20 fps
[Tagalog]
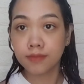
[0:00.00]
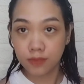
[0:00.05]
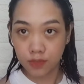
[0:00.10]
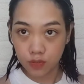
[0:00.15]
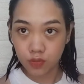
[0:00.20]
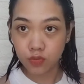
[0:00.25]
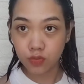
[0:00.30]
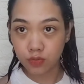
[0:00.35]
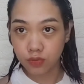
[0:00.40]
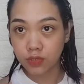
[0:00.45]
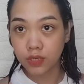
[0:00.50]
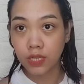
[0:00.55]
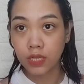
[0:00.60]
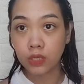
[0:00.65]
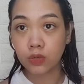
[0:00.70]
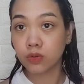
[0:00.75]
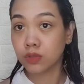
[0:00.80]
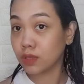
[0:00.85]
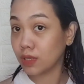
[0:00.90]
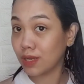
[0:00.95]
sure na
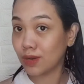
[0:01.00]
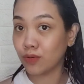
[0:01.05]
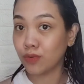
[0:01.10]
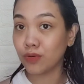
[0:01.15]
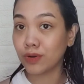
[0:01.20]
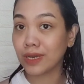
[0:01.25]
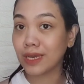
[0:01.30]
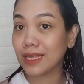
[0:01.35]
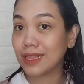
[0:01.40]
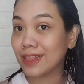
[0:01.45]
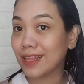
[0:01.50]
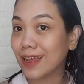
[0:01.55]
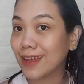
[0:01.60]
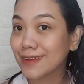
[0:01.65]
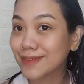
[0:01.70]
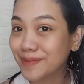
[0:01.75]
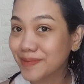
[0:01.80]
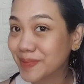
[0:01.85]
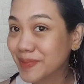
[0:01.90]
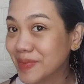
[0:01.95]
yun na okay
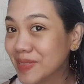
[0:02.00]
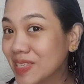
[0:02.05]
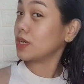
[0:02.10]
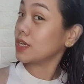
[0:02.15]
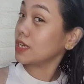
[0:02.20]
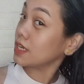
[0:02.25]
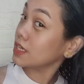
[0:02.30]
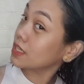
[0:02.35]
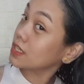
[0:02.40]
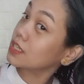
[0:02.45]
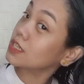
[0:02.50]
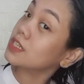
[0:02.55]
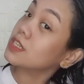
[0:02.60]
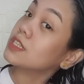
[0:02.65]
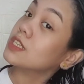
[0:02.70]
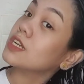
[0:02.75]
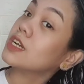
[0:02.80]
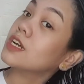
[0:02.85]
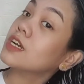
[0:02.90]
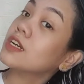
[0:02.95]
na. Ayan na
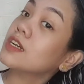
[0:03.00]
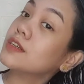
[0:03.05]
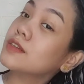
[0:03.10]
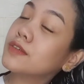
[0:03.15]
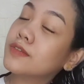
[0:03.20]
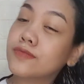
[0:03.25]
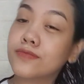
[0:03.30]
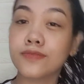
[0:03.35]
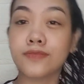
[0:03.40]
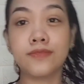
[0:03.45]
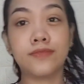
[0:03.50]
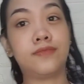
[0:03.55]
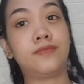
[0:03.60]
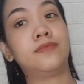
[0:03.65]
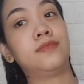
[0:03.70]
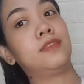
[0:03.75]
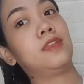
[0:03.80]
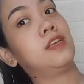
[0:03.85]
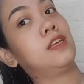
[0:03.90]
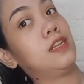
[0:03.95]
siya.
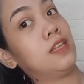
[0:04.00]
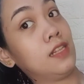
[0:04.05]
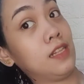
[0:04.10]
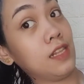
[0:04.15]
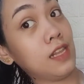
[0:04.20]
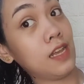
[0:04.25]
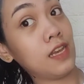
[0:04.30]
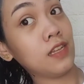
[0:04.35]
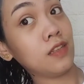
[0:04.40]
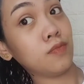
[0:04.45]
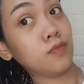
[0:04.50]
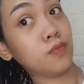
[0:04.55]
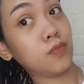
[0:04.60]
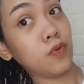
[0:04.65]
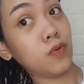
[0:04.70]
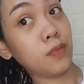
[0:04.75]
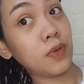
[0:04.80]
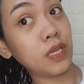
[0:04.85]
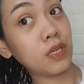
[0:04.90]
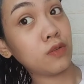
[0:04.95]
Lahat
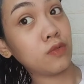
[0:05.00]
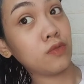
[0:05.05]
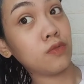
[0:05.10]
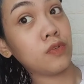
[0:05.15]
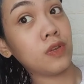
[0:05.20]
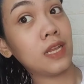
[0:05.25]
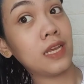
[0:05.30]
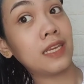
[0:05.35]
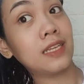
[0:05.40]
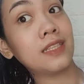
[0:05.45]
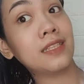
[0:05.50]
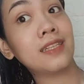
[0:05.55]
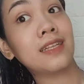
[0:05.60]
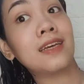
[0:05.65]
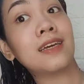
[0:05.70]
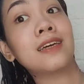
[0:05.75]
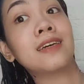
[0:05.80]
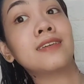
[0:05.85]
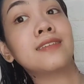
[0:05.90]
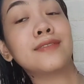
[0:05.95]
po may kulay
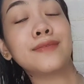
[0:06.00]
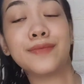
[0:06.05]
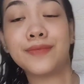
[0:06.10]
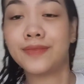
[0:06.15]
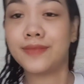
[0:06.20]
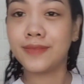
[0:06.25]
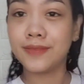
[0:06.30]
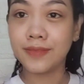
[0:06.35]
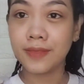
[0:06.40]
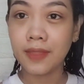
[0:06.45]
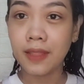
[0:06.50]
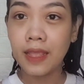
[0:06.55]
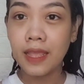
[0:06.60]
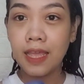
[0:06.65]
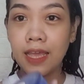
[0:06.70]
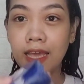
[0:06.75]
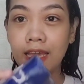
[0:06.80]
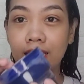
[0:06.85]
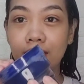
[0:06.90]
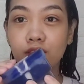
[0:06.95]
na.
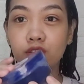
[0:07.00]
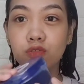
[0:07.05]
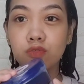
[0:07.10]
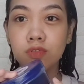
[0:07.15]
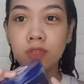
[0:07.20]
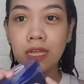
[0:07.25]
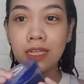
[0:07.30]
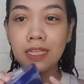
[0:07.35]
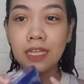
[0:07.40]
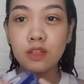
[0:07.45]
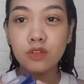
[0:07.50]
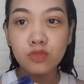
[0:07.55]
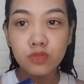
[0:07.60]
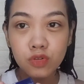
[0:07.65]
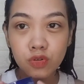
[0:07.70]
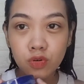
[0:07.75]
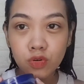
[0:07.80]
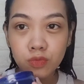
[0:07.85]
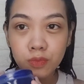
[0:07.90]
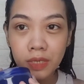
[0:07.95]
And kung
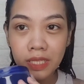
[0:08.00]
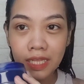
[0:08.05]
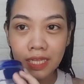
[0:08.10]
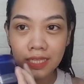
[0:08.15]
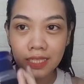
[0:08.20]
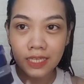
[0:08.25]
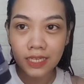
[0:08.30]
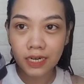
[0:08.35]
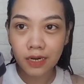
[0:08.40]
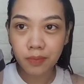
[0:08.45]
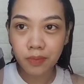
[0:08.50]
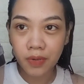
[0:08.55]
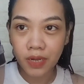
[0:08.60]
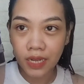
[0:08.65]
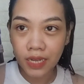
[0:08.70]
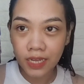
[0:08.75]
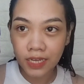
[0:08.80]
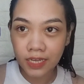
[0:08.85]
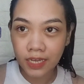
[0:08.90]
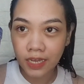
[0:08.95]
tatanong niyo kung may natira
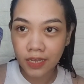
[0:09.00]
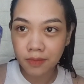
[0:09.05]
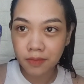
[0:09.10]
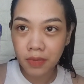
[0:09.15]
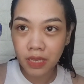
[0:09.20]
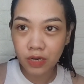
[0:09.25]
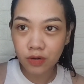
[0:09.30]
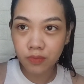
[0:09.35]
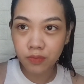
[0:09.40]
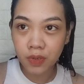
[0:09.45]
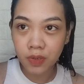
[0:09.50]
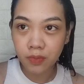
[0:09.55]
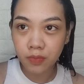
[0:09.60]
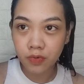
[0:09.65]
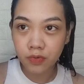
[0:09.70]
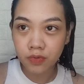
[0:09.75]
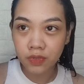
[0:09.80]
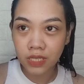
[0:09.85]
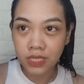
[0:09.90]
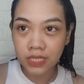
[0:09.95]
pa, ayan, meron pa
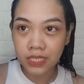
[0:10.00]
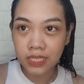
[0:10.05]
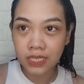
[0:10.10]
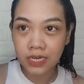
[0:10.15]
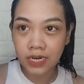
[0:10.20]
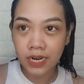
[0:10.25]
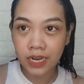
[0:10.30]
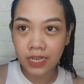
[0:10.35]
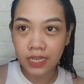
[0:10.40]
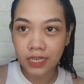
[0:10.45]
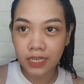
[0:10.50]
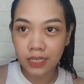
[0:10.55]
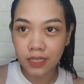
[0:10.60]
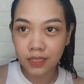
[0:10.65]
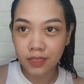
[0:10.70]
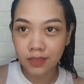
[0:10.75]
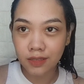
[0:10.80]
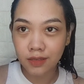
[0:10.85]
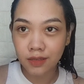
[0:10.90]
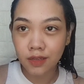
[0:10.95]
pong natira
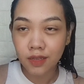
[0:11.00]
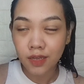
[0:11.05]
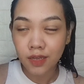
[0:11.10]
and